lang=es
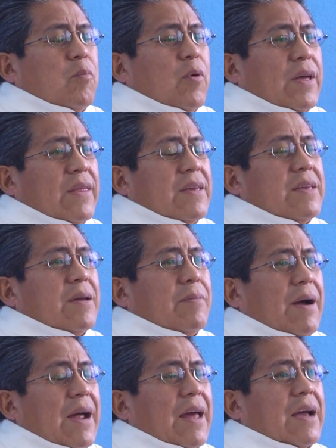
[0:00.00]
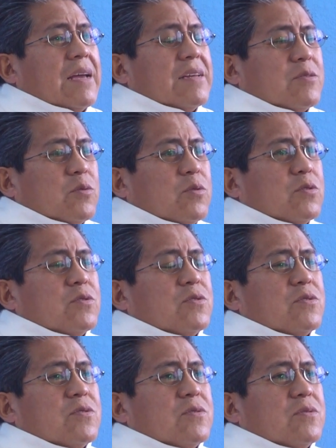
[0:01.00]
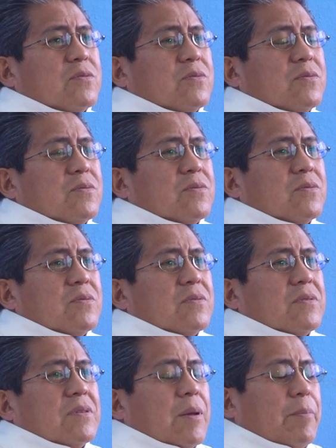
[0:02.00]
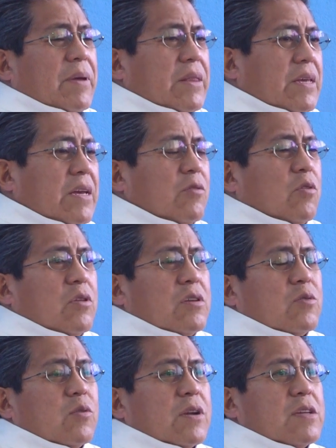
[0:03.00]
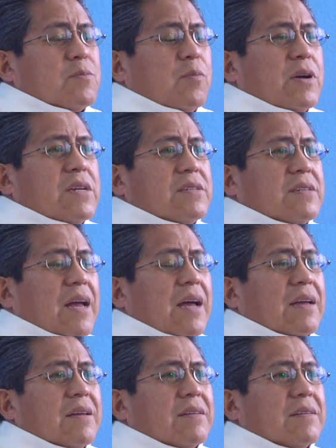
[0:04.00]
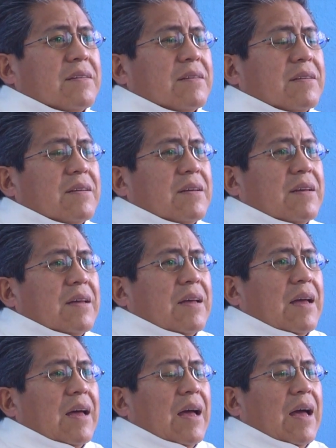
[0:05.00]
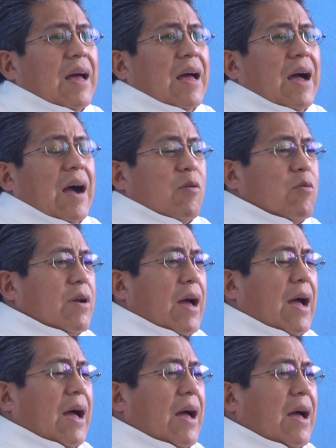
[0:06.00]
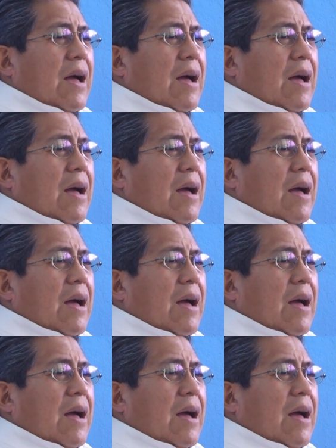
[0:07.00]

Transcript: pueden llevar a Jesús, dependiendo de su respuesta, a una